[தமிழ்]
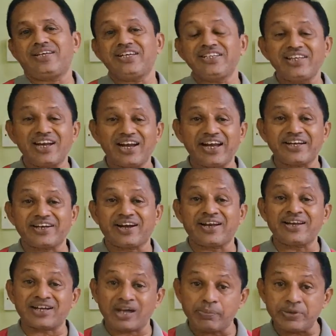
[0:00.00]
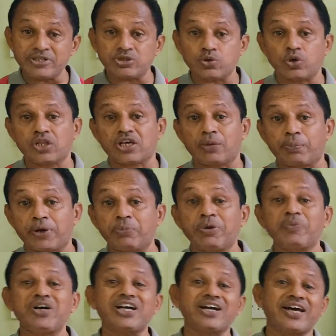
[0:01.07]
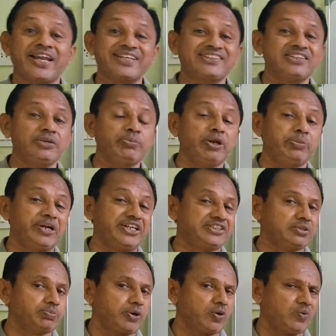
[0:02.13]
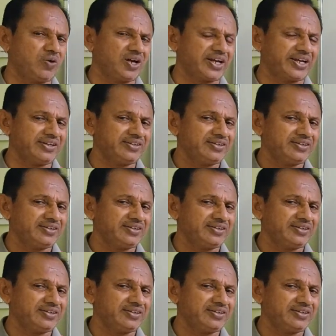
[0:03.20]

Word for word: இது ரிலேட்டடான கமெண்ட்ஸ் சொன்னதுக்கப்புறமா கரெக்ஷன் இம்ப்ளிமெண்டேஷன் பண்ணுவாங்க